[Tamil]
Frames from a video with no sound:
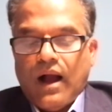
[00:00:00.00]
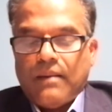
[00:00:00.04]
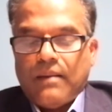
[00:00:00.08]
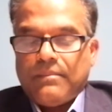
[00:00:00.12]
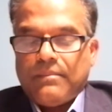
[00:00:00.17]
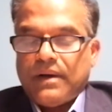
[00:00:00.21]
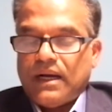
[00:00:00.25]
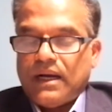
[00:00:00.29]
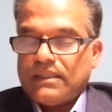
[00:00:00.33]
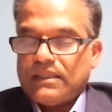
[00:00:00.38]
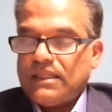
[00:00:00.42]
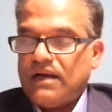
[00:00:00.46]

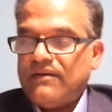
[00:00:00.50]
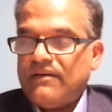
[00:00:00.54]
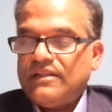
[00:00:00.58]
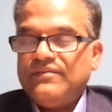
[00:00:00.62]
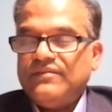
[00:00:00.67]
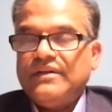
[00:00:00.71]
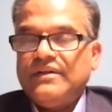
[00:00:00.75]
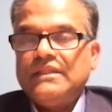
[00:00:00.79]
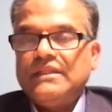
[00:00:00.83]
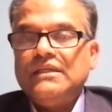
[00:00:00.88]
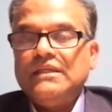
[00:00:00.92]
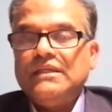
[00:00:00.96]
ஆம்
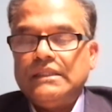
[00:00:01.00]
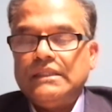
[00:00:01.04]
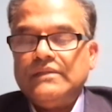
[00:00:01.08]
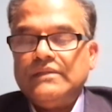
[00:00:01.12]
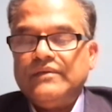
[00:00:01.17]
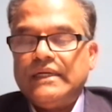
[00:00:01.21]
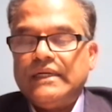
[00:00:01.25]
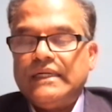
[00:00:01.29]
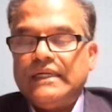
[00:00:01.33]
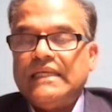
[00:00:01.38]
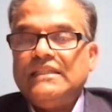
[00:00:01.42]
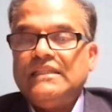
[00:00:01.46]
அதாவது வந்து
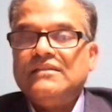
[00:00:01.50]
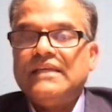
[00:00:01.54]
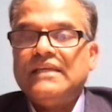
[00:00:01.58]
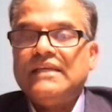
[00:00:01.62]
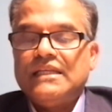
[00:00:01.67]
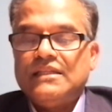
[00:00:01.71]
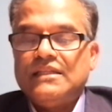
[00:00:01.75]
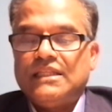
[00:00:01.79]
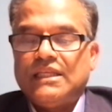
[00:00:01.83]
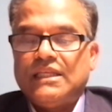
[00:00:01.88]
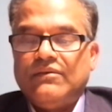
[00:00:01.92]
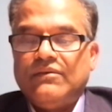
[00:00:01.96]

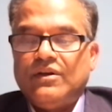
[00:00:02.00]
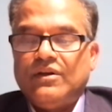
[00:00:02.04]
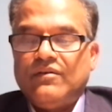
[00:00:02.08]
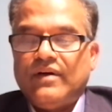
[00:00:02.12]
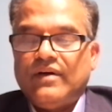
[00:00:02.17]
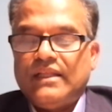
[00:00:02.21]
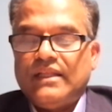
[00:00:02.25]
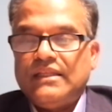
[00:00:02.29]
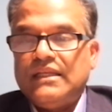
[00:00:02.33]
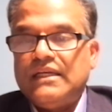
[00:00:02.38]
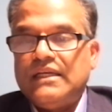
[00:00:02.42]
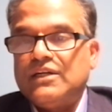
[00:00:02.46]
இடதுசாரி
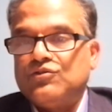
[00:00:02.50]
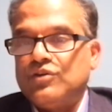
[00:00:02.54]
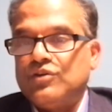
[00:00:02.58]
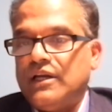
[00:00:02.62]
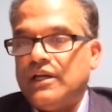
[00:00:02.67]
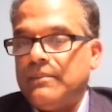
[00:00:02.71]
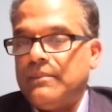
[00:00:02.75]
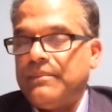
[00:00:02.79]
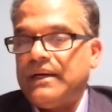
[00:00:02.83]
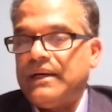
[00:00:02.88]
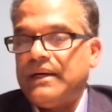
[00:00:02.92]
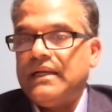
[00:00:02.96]
தீவிரவாதிகள் என்று
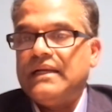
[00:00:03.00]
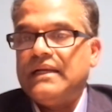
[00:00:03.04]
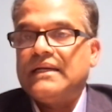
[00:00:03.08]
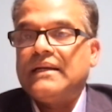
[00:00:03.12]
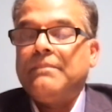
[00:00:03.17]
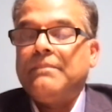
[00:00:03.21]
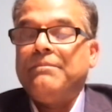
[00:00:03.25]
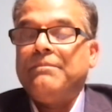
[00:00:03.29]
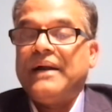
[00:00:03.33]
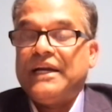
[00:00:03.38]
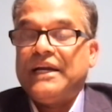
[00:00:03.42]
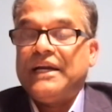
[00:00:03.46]

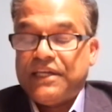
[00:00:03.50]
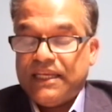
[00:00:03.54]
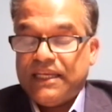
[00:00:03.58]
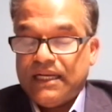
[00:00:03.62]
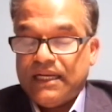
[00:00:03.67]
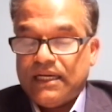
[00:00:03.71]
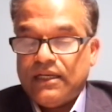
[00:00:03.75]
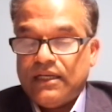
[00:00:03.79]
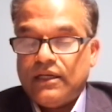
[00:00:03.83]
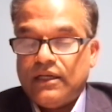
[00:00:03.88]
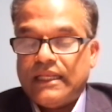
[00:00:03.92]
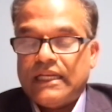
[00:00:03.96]
சொல்லப்படுகின்ற
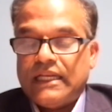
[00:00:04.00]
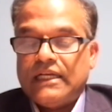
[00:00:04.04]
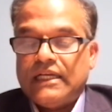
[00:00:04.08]
பட்டியலில்